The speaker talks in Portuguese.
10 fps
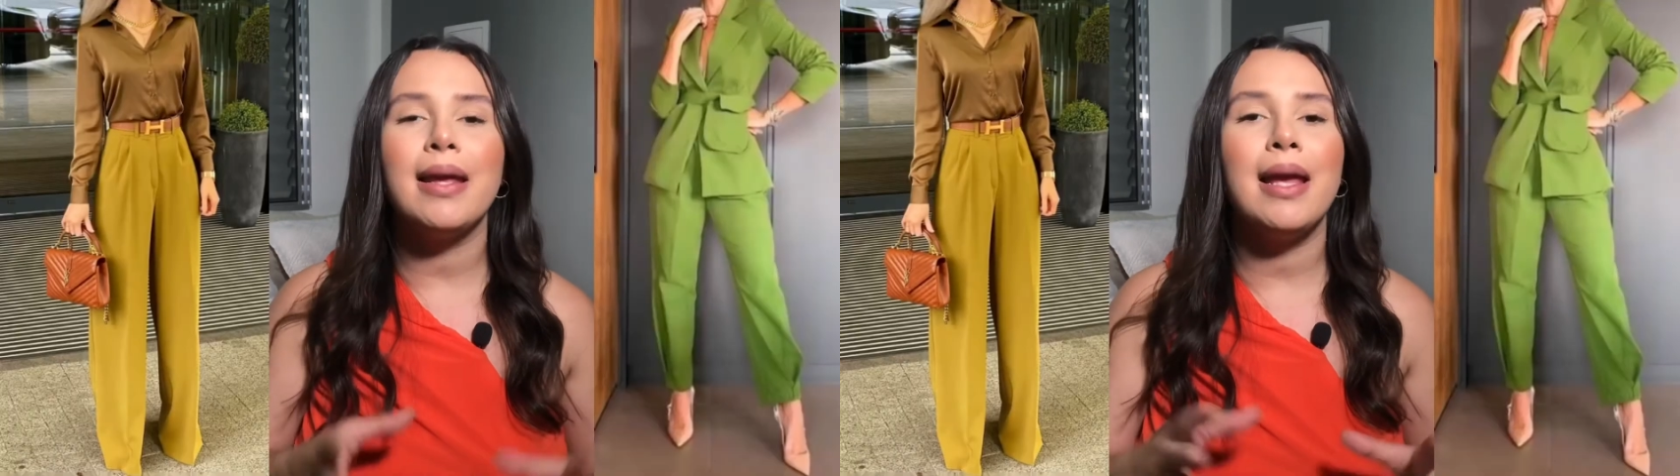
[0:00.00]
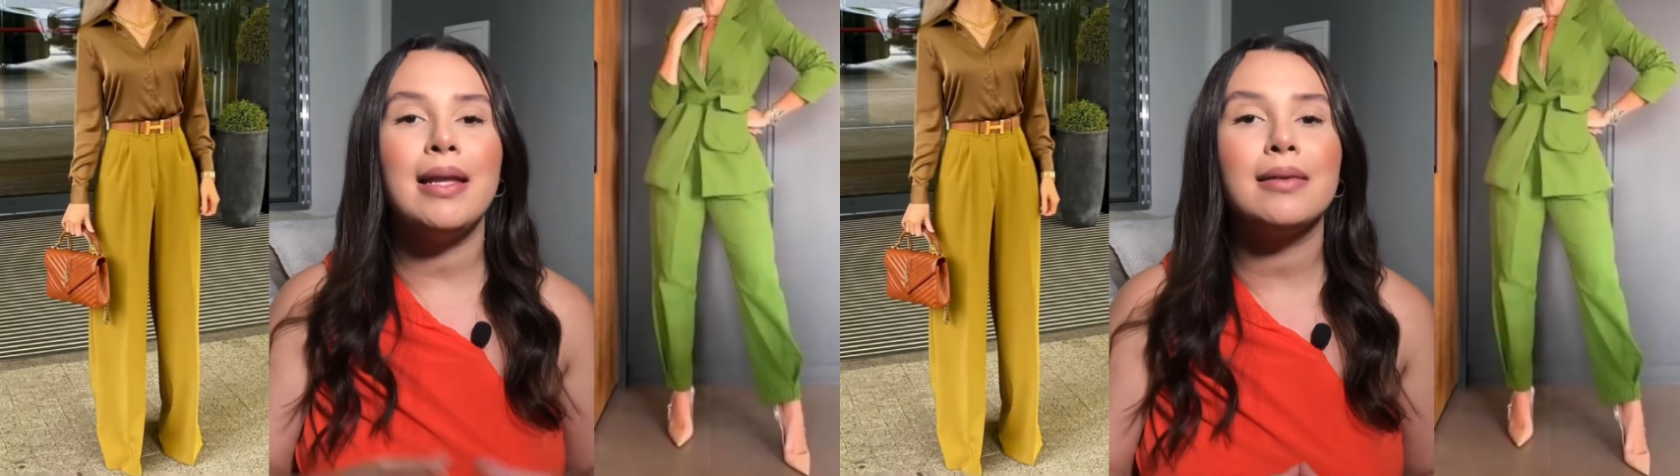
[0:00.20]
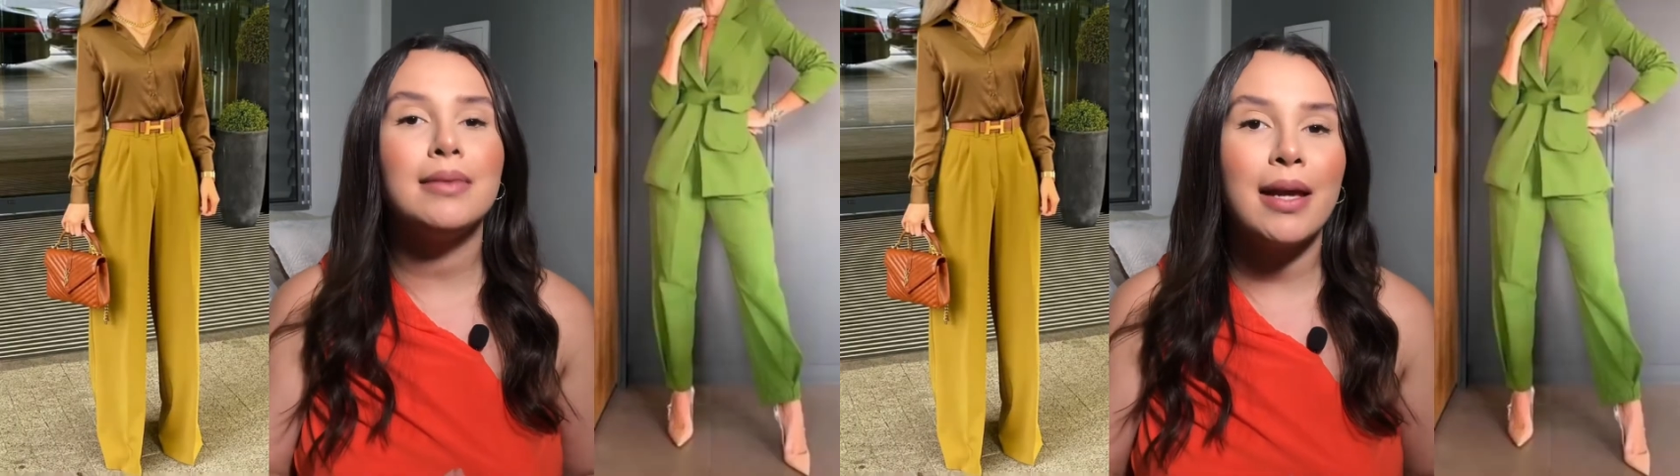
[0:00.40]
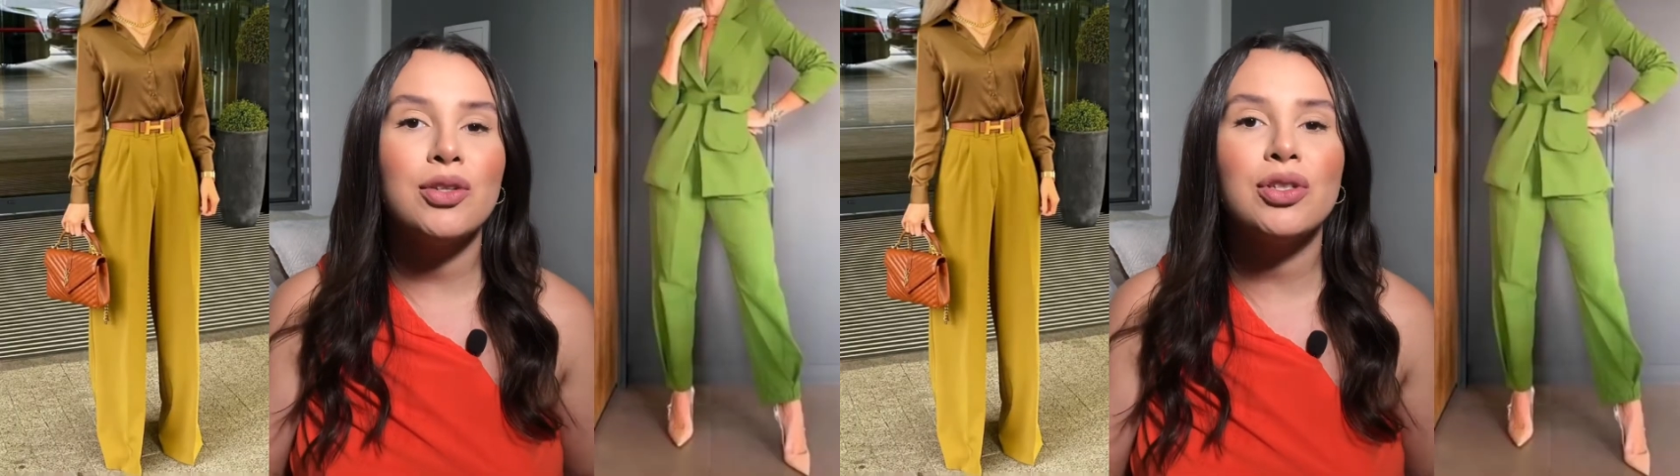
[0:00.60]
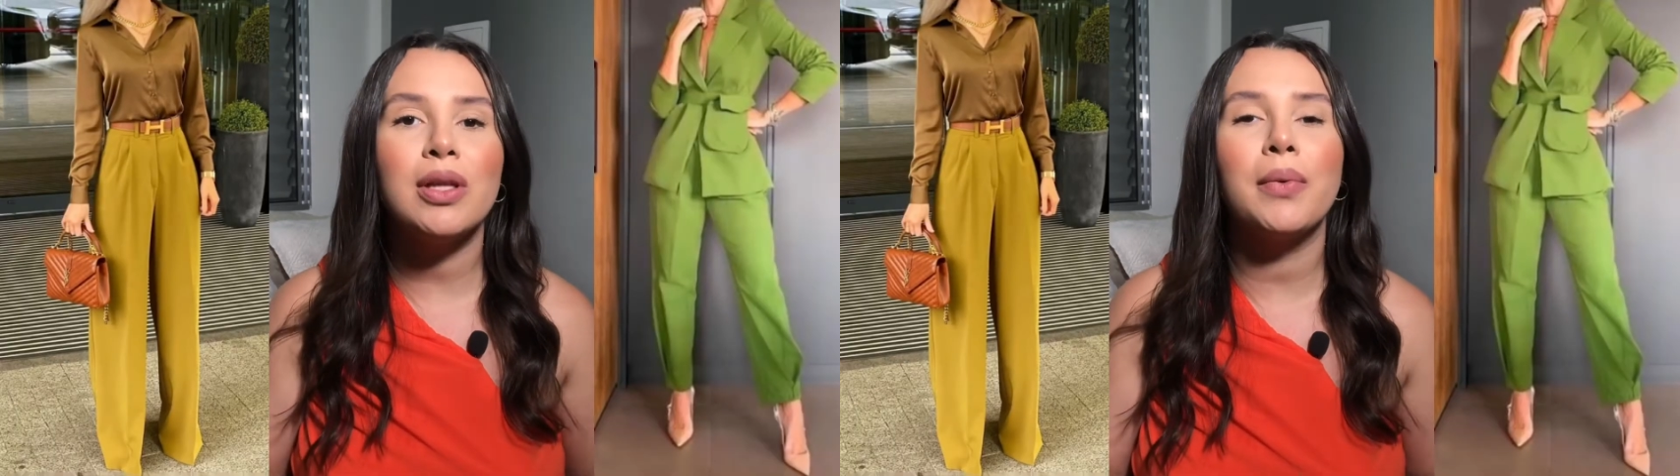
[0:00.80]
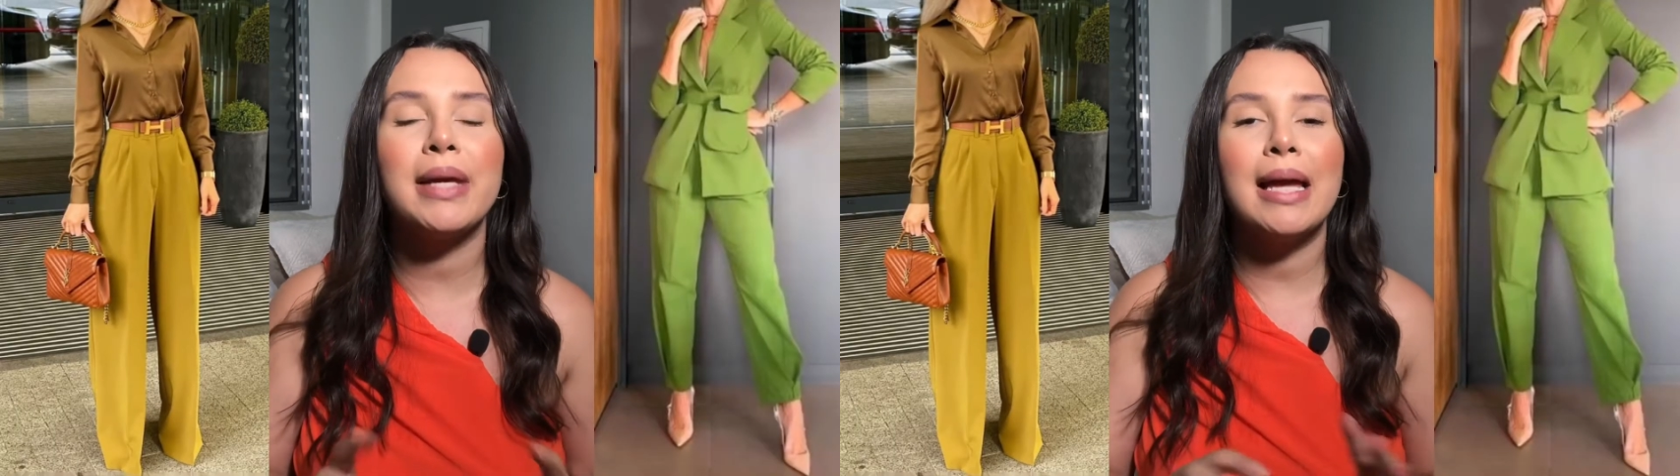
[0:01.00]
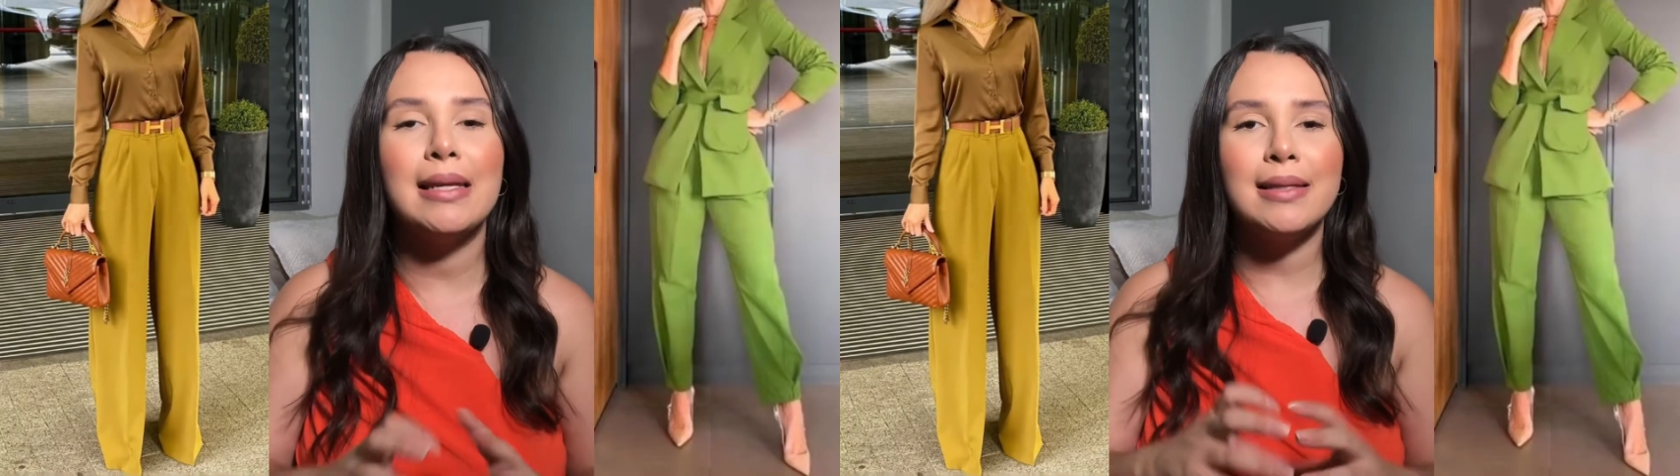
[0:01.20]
ele entende então que ali